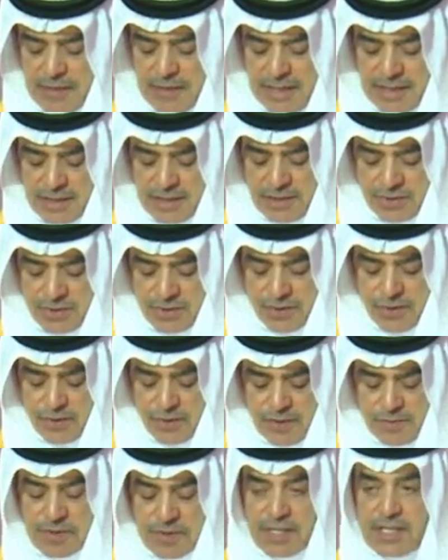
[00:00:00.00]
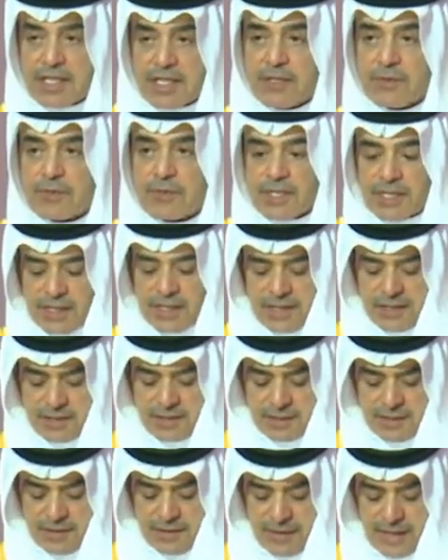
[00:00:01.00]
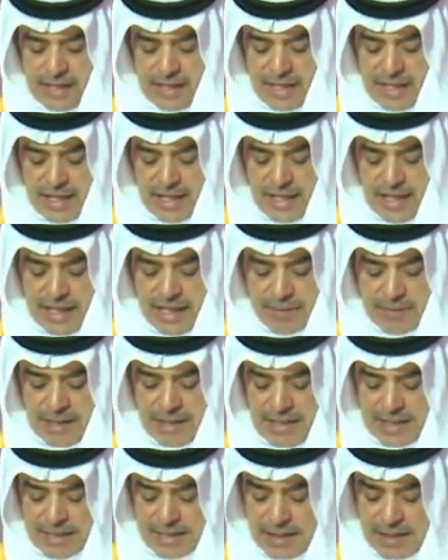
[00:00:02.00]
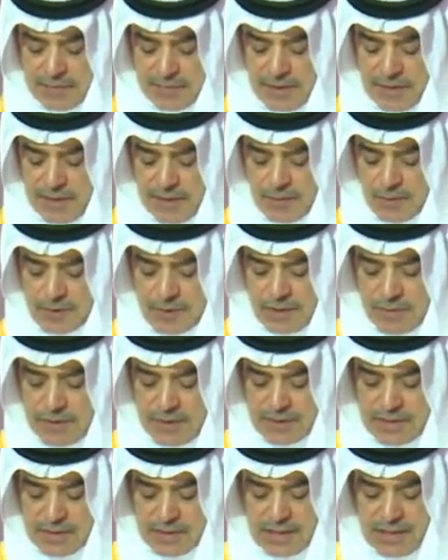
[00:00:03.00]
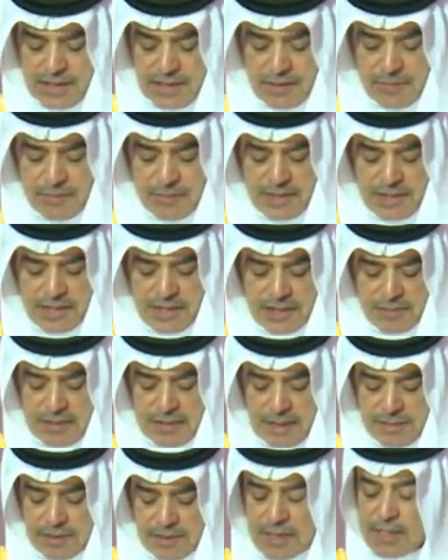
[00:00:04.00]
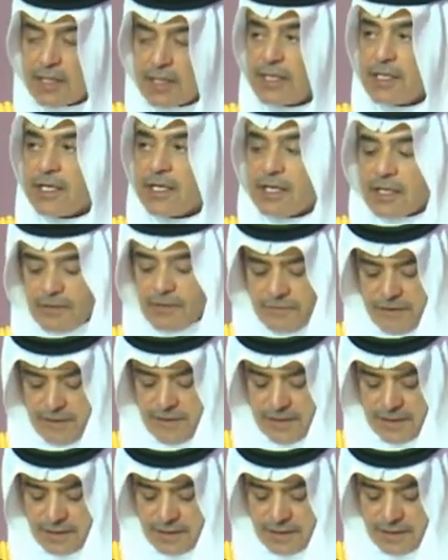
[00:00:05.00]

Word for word: الشكر والامتنان والتقدير على ما حظي به المؤتمر من اهتمام رفيع